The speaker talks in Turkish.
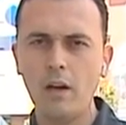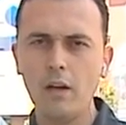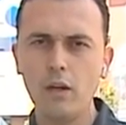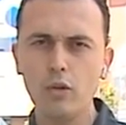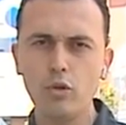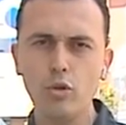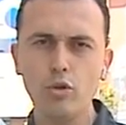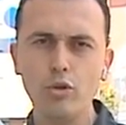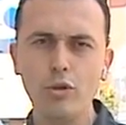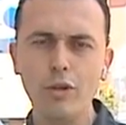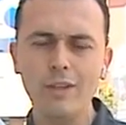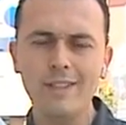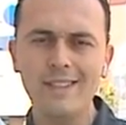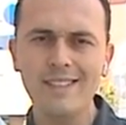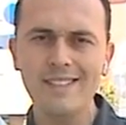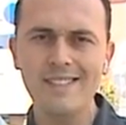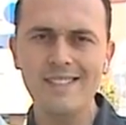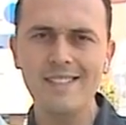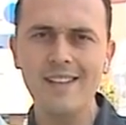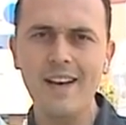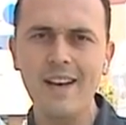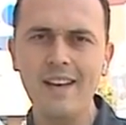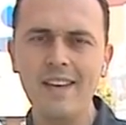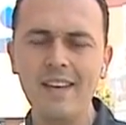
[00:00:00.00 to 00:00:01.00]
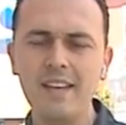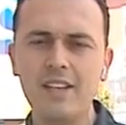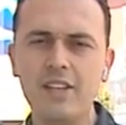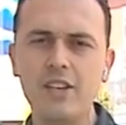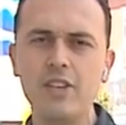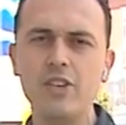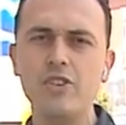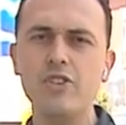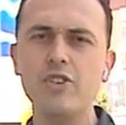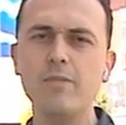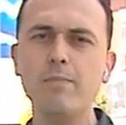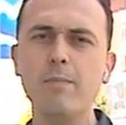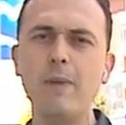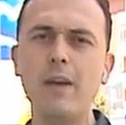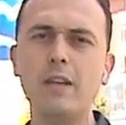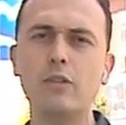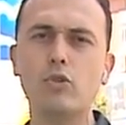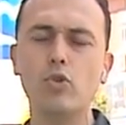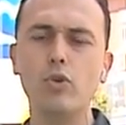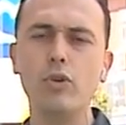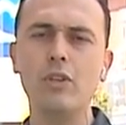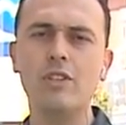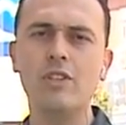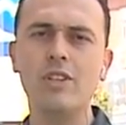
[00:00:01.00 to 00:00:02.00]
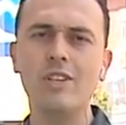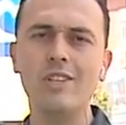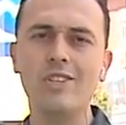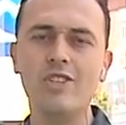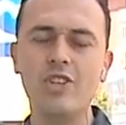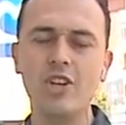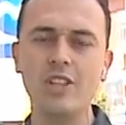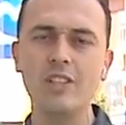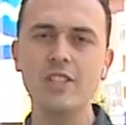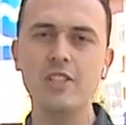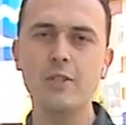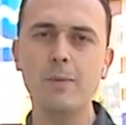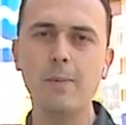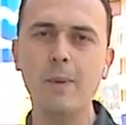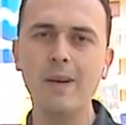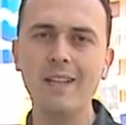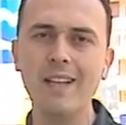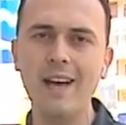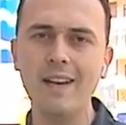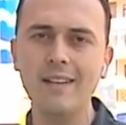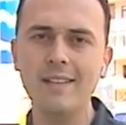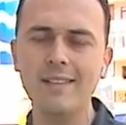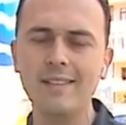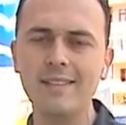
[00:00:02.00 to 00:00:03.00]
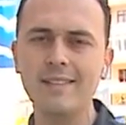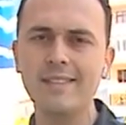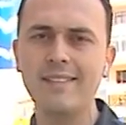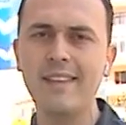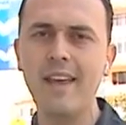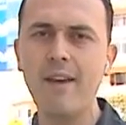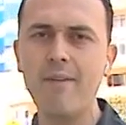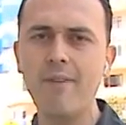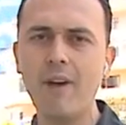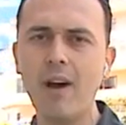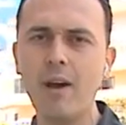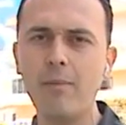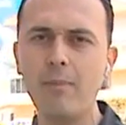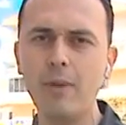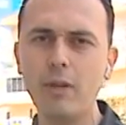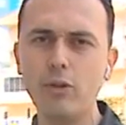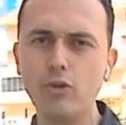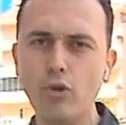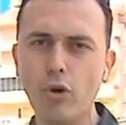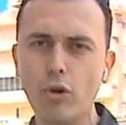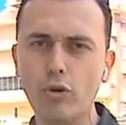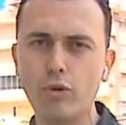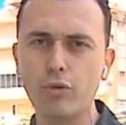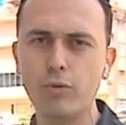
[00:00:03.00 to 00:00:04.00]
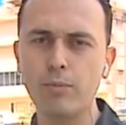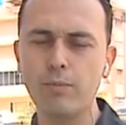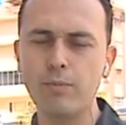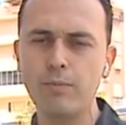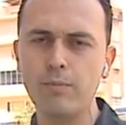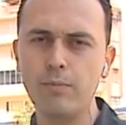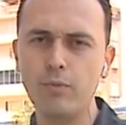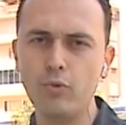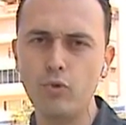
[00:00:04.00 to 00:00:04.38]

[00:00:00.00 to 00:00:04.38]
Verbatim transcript: Anadolu yakasına ikinci metro için çalışmalar devam ediyor.